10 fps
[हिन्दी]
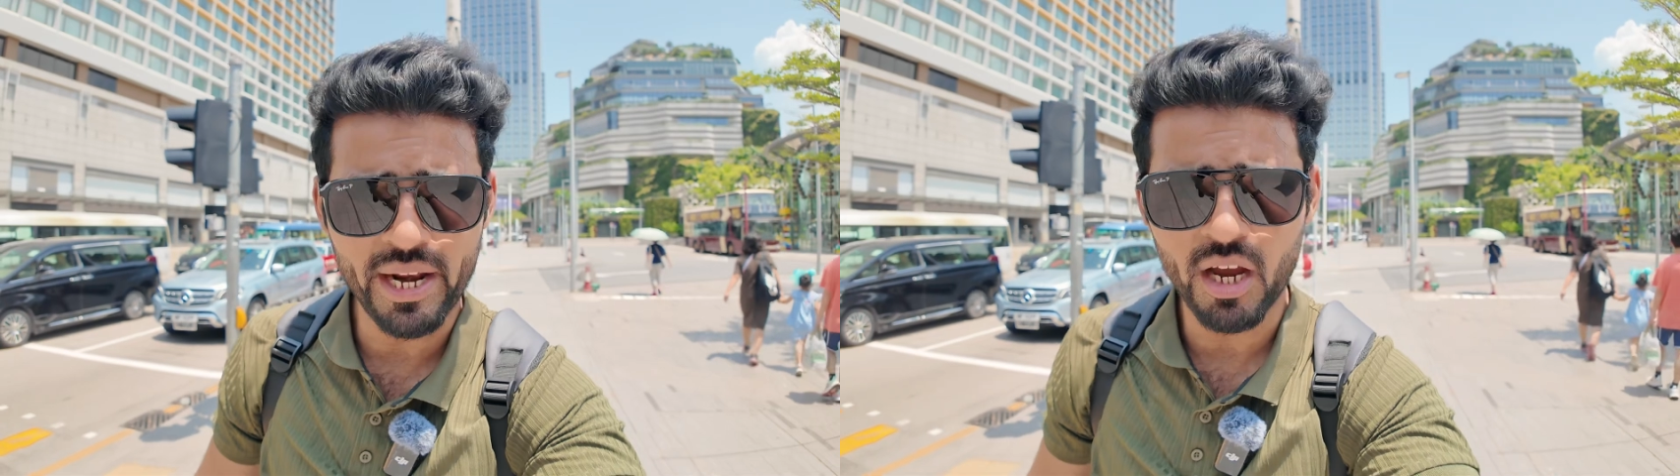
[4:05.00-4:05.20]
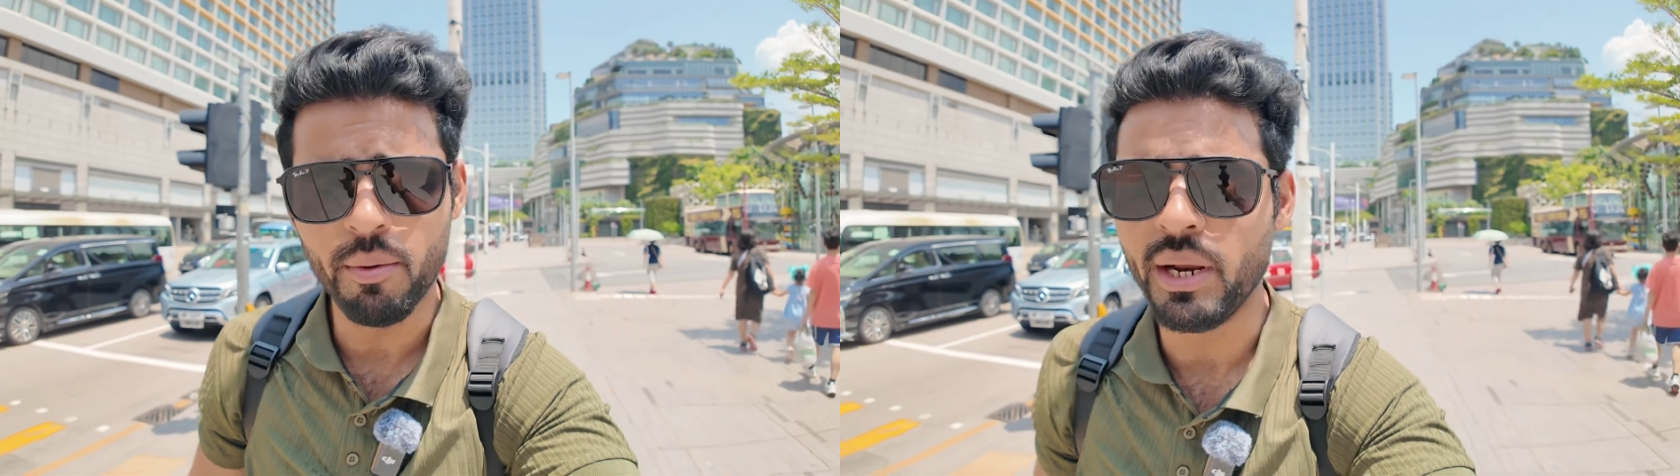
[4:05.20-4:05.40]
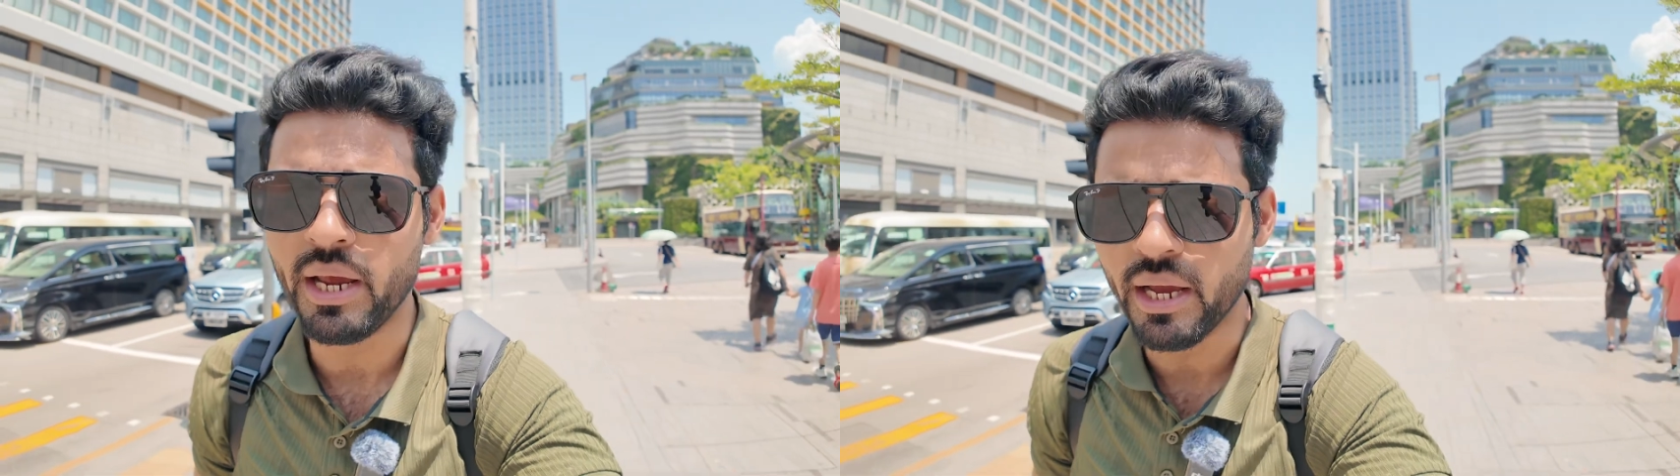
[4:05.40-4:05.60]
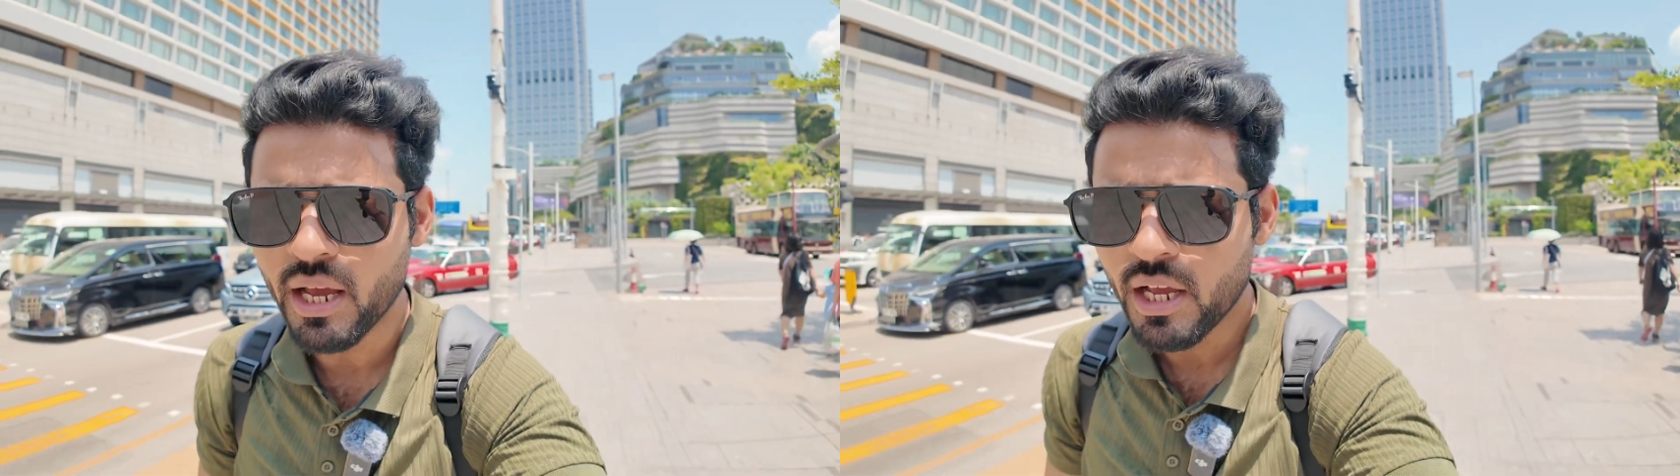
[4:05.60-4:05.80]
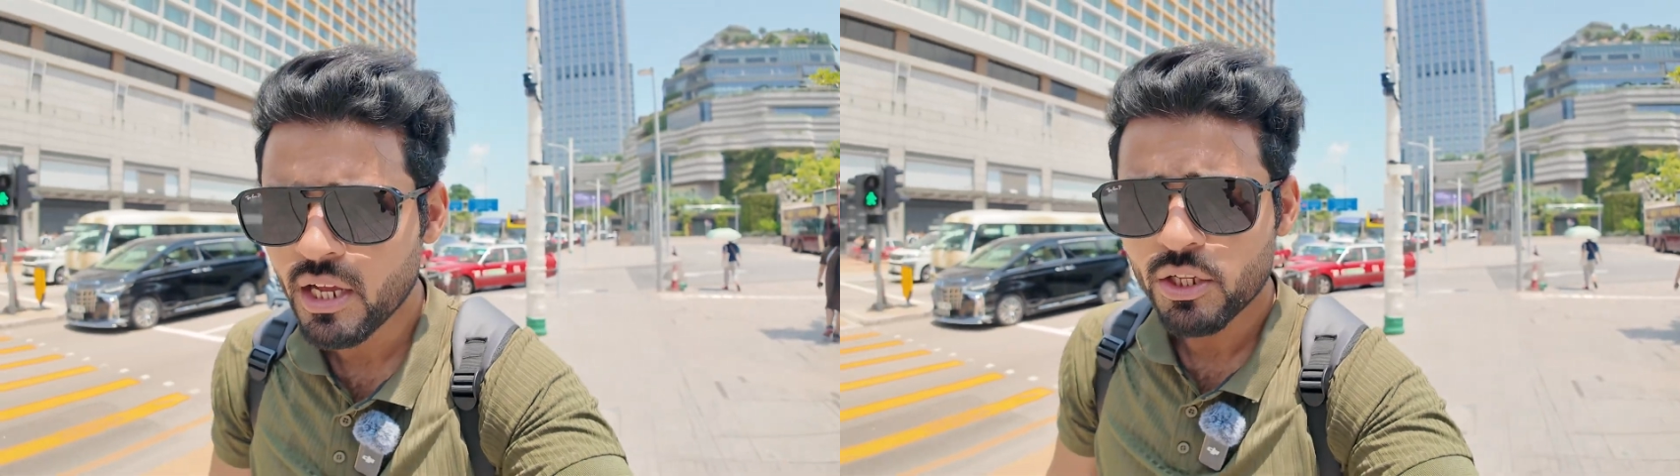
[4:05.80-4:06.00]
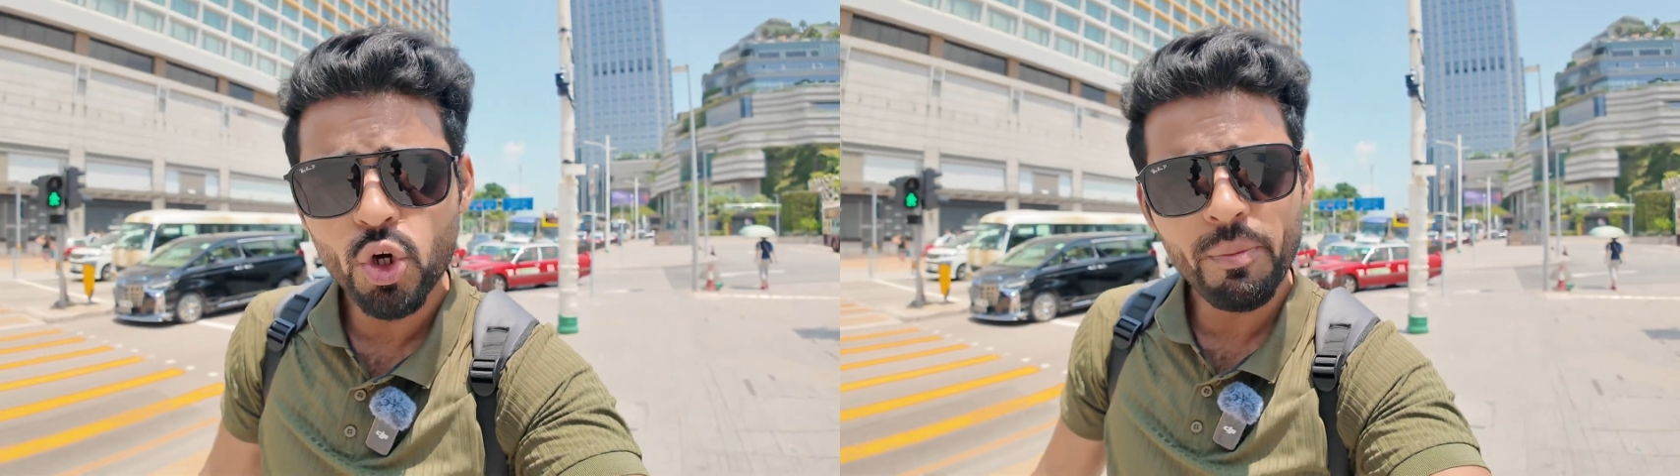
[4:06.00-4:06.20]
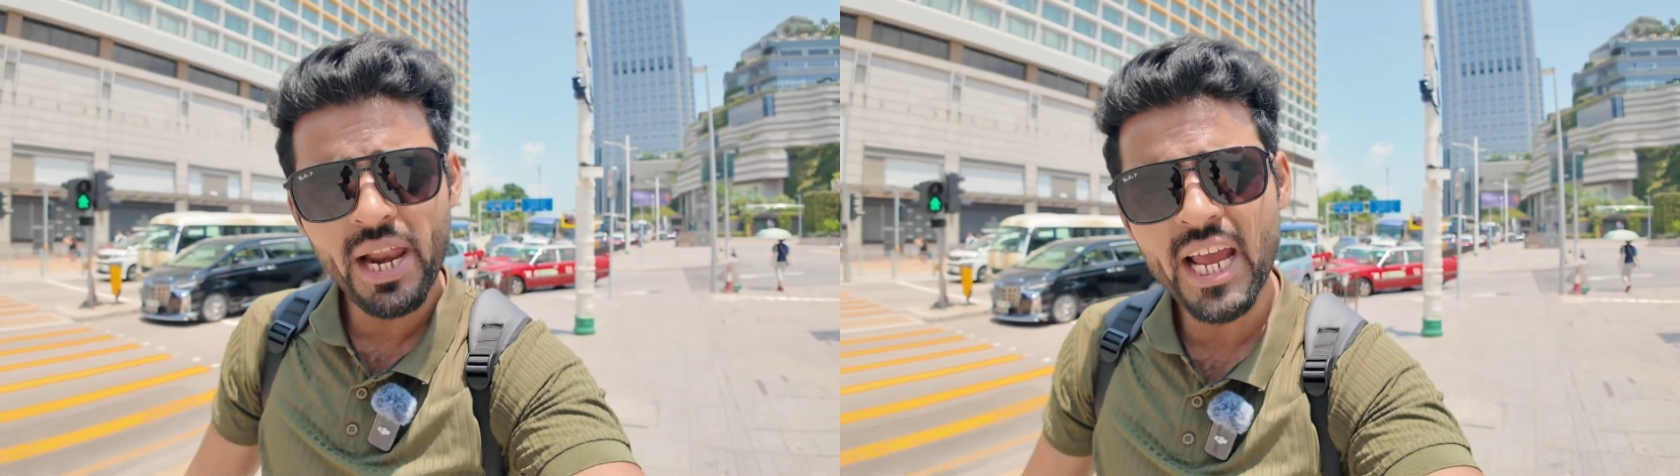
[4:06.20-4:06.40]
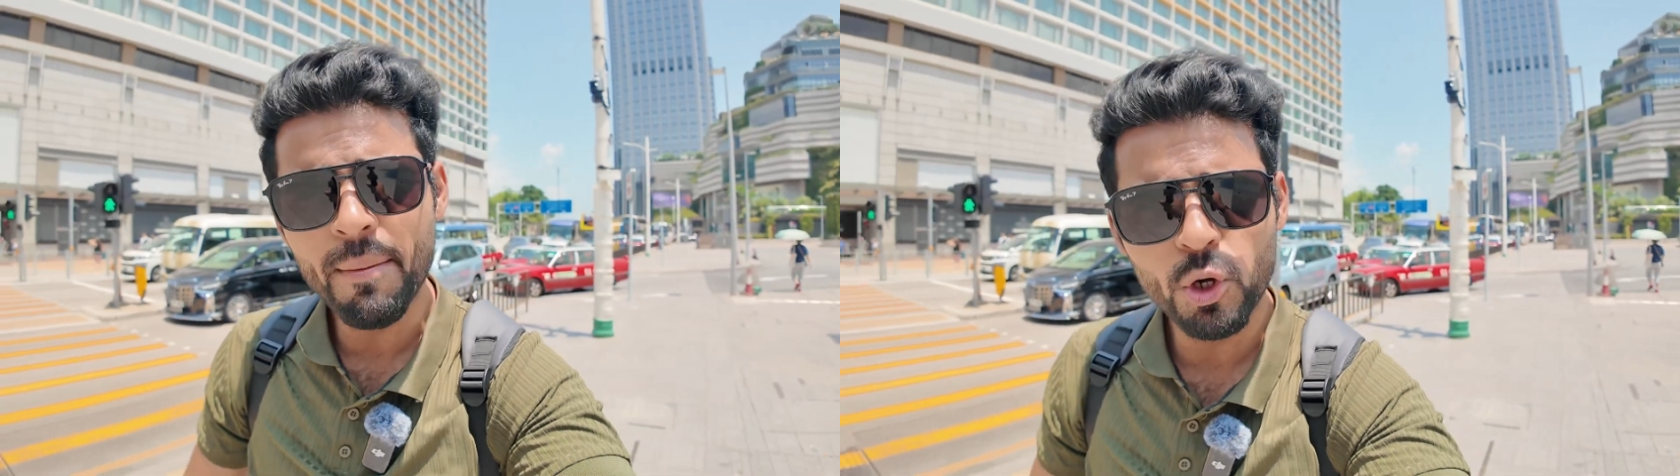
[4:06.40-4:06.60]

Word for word: अमेरिका में मिल गए दो मिलेंगे